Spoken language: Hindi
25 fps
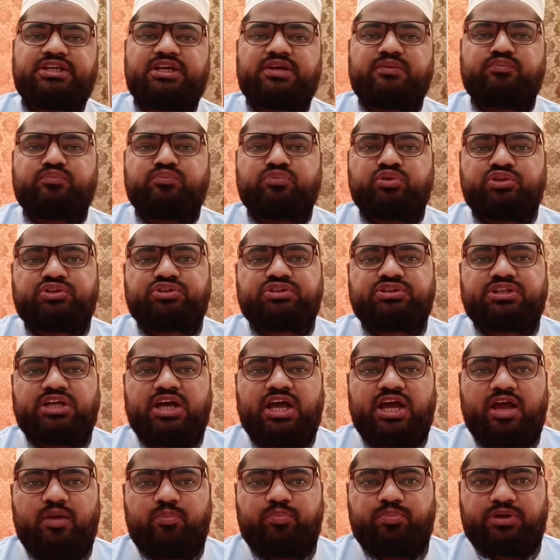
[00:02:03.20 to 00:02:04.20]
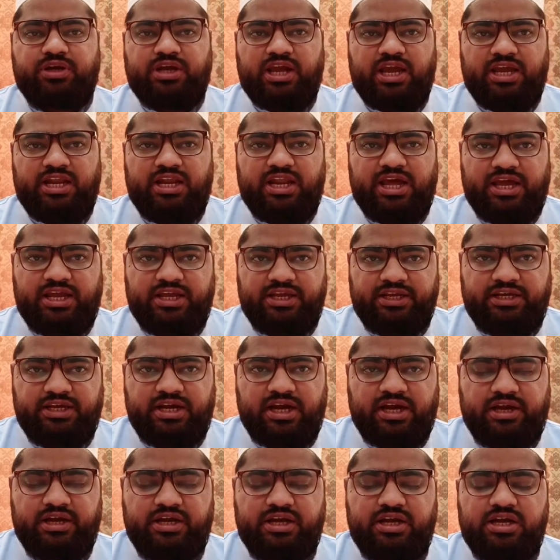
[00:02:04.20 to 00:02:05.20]
ये मुस्तहब
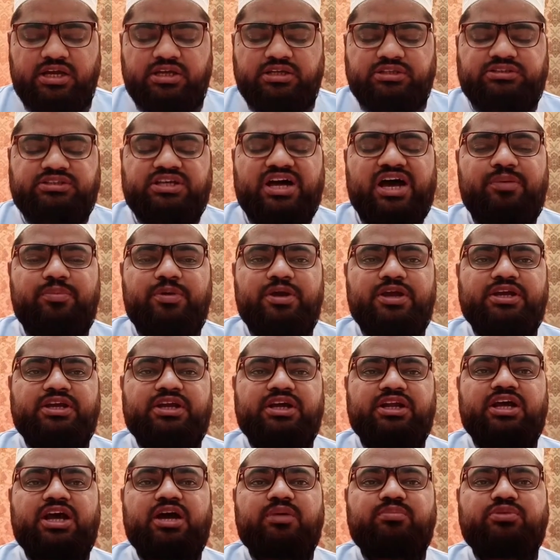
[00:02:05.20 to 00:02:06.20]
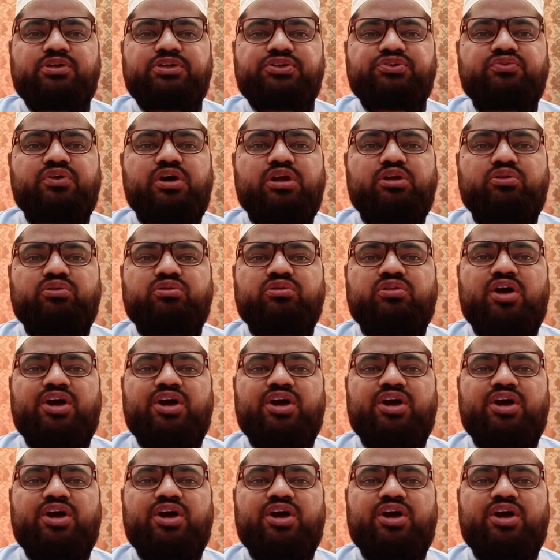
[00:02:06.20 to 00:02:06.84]
कहलाएगा सहाबा कराम रिजवान